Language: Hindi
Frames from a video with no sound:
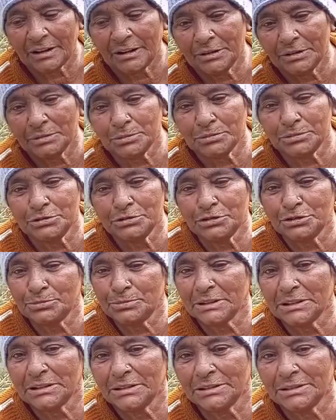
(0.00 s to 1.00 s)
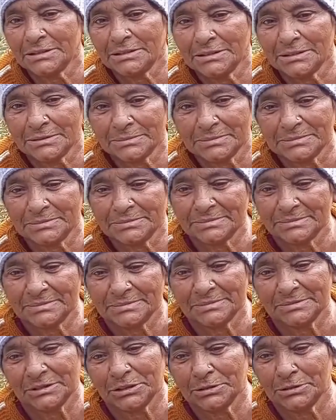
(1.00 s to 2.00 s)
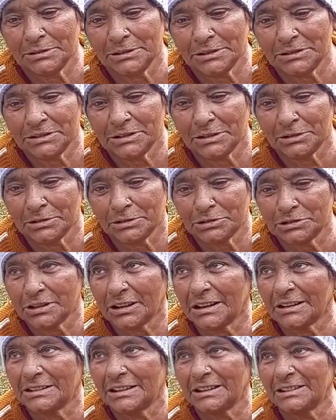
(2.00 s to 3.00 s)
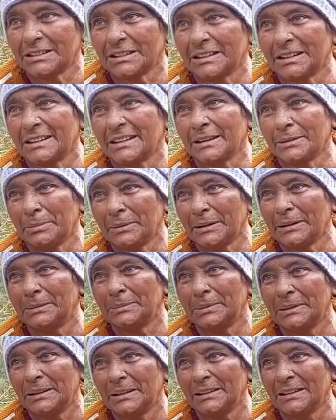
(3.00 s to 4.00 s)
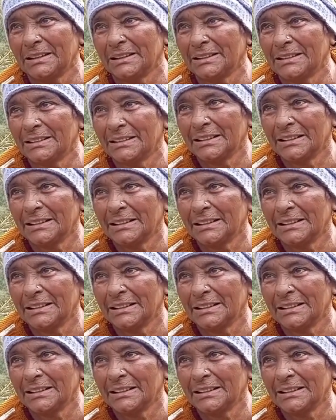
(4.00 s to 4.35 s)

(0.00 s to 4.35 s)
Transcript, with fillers: करो कुछ मदद दियो थोड़े चलो चार दिन ठंडा पानी पी लिया